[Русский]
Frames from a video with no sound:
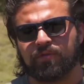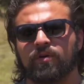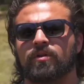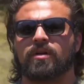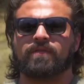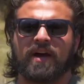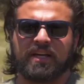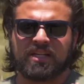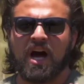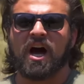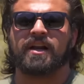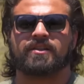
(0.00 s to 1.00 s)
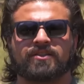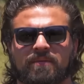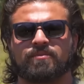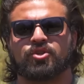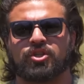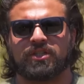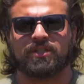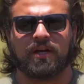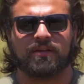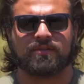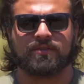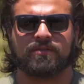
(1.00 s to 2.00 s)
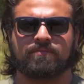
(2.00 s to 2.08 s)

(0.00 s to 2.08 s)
легендарных пистолетов-пулеметов.